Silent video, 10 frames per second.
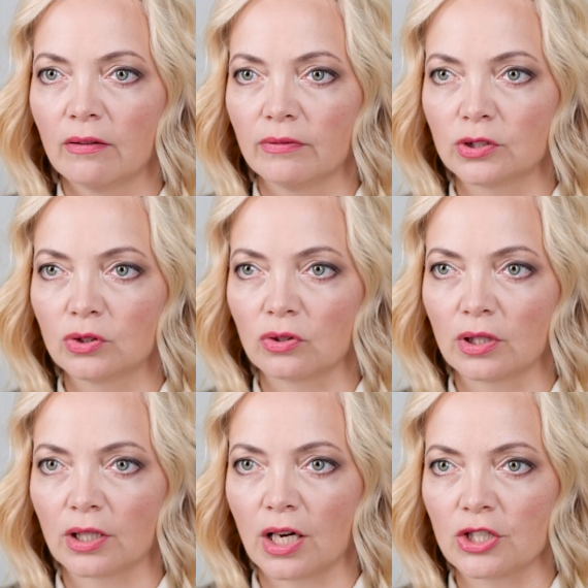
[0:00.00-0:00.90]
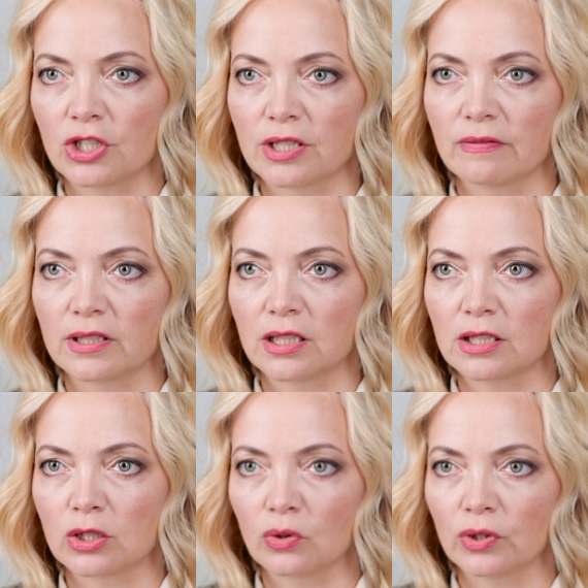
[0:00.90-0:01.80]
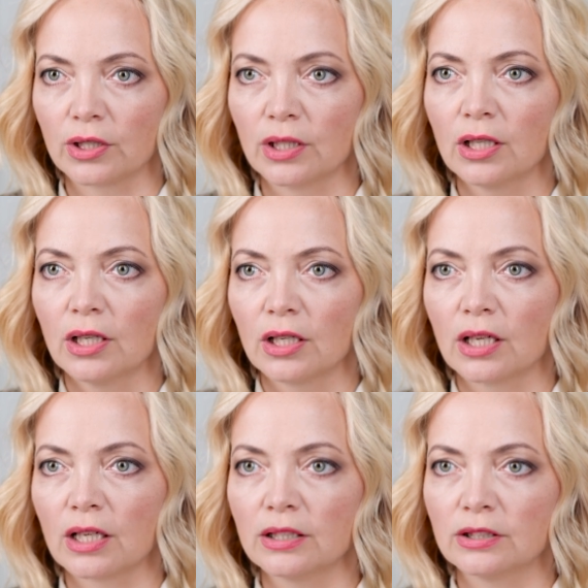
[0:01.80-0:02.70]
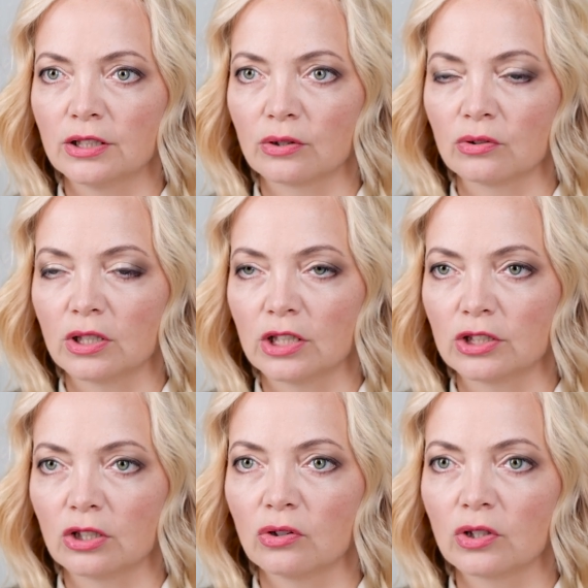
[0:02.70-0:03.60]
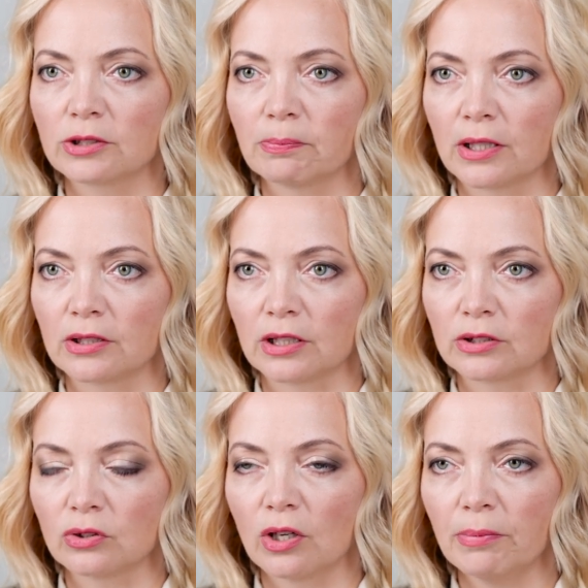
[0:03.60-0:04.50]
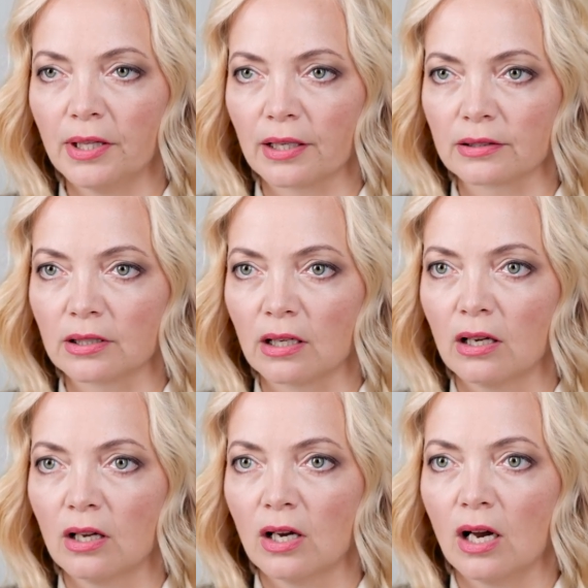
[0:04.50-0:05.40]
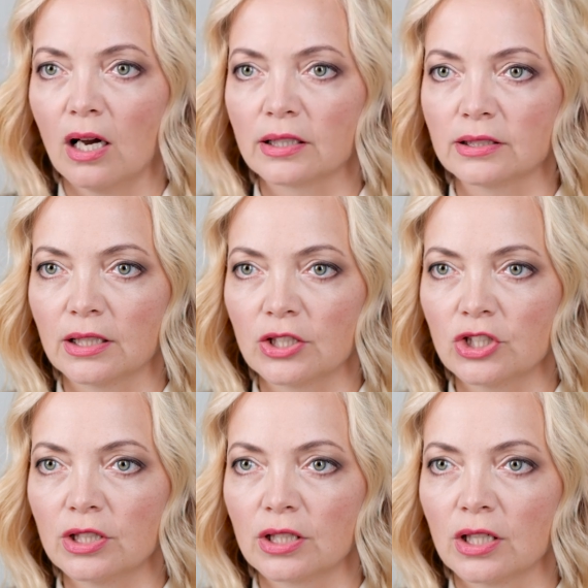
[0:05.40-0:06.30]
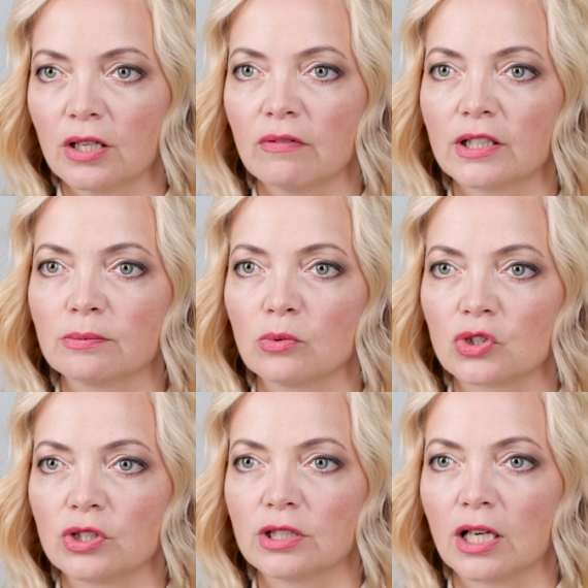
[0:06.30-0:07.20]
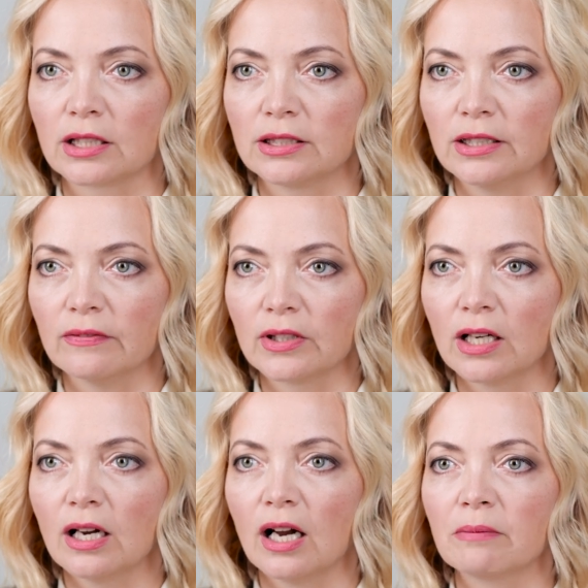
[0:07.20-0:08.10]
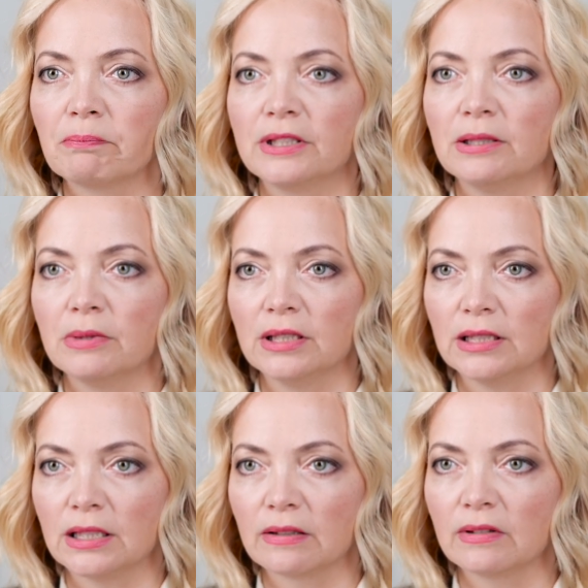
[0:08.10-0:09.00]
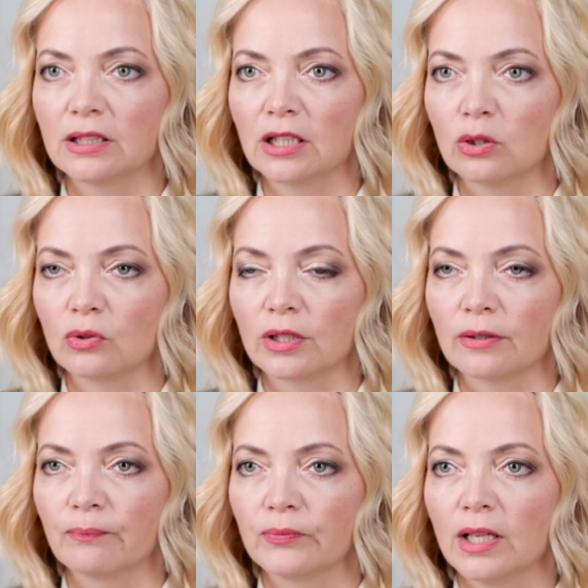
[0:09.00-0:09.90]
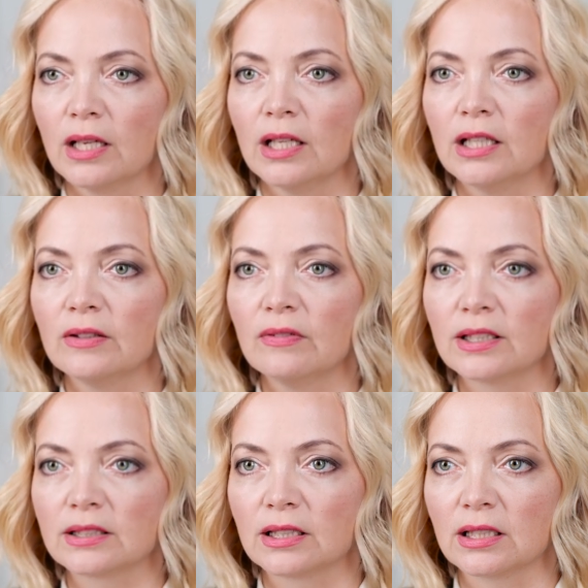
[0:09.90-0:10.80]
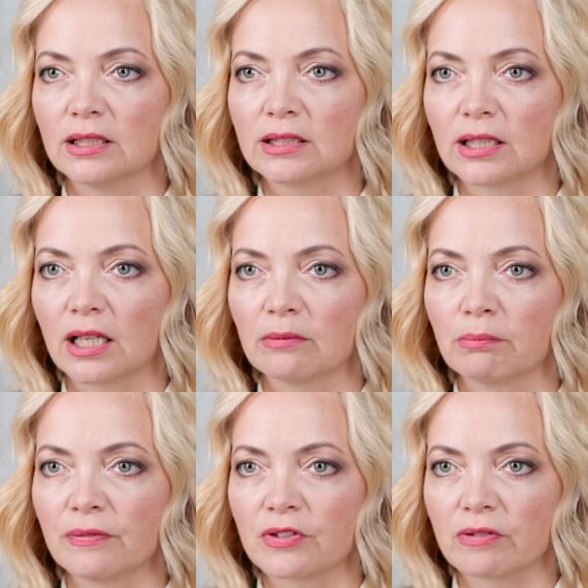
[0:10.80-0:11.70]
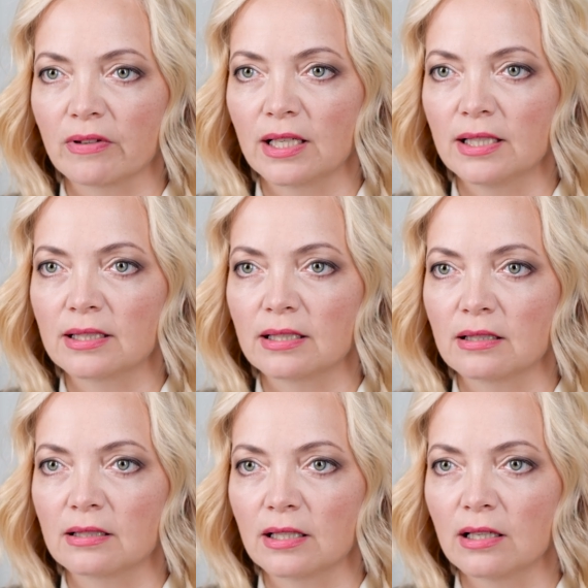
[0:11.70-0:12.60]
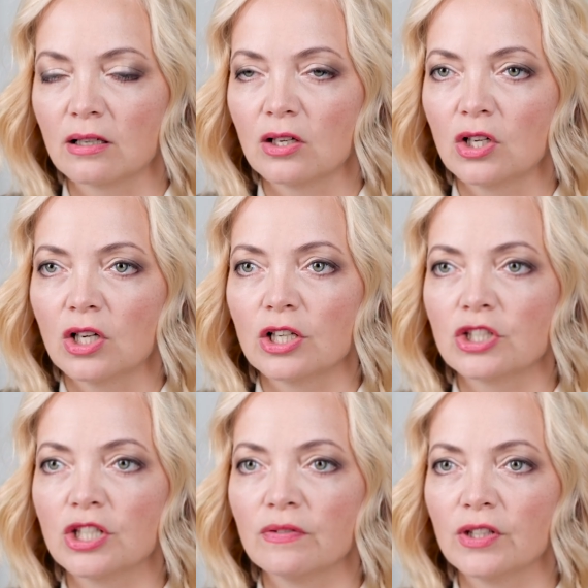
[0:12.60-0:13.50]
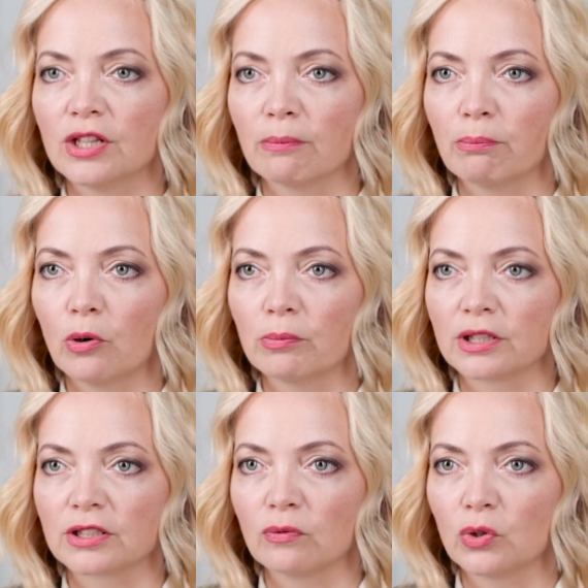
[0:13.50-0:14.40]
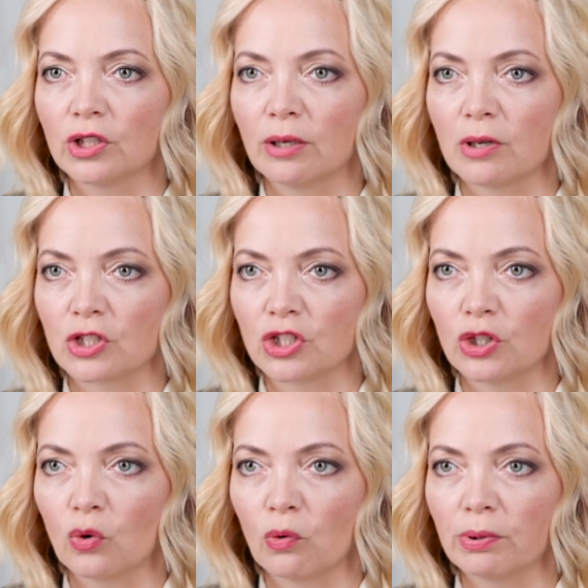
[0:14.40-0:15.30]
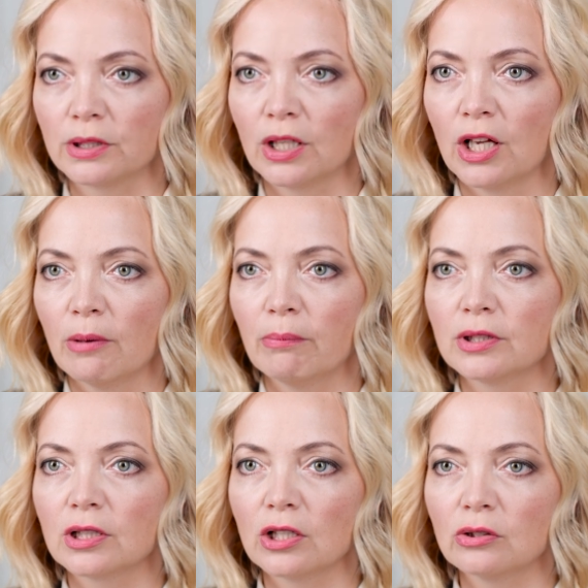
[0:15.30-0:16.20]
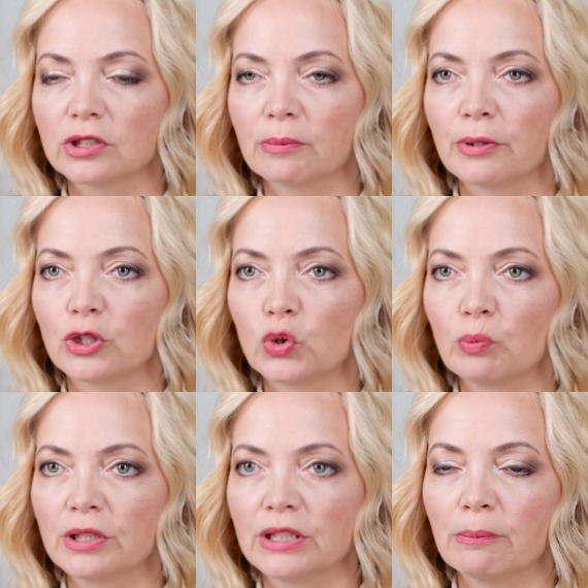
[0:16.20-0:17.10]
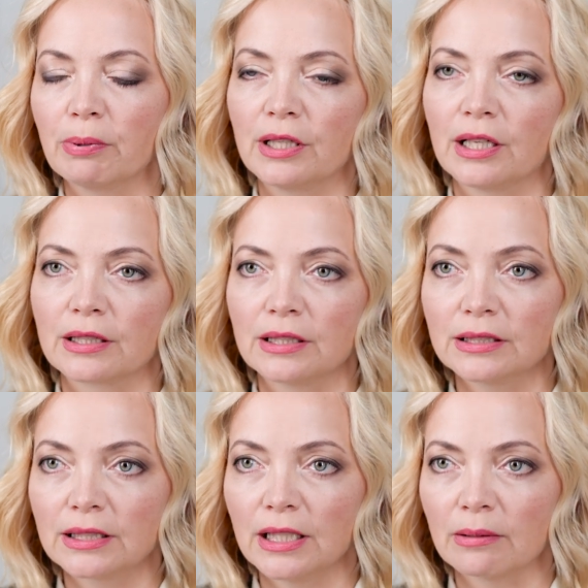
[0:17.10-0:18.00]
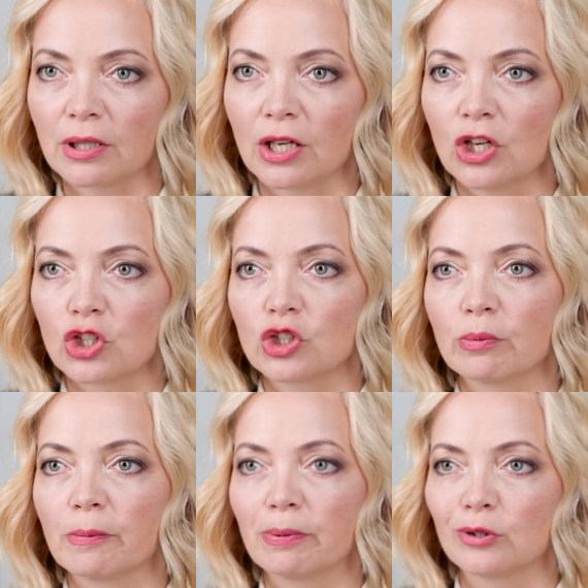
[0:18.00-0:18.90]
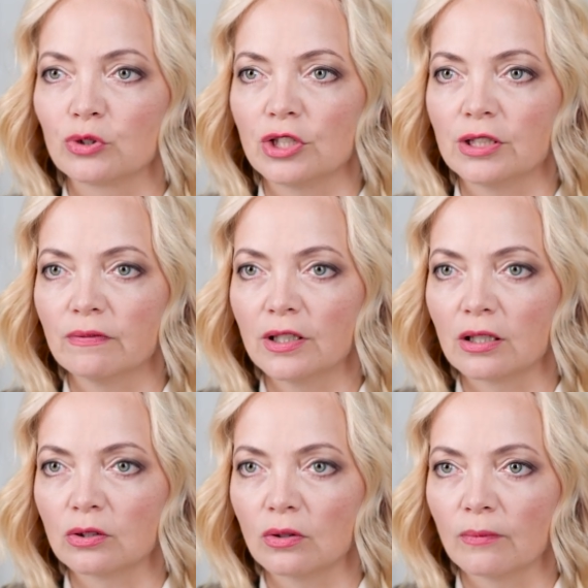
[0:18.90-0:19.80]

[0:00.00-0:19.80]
Высокое качество застройки гарантирует длительную эксплуатацию объекта, а значит возможность активно оптимизировать налоги. Инвесторы из стран бывшего СССР, очевидно помня свой домашний опыт, пытаются придумать непонятные схемы, чтобы получить выгоду.